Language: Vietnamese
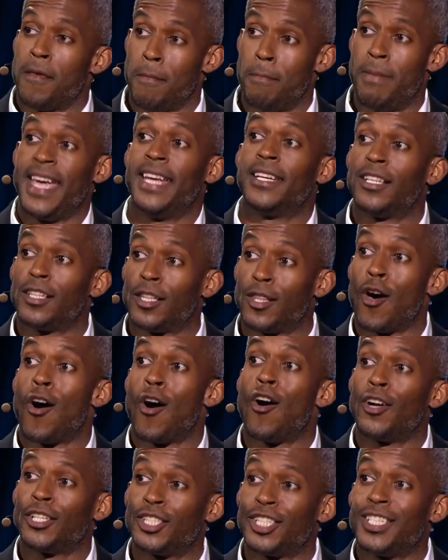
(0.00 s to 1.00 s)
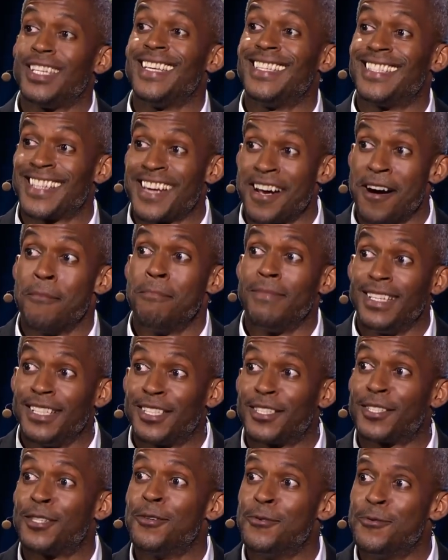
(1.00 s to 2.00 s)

Vậy, bản beta sẽ sớm ra mắt.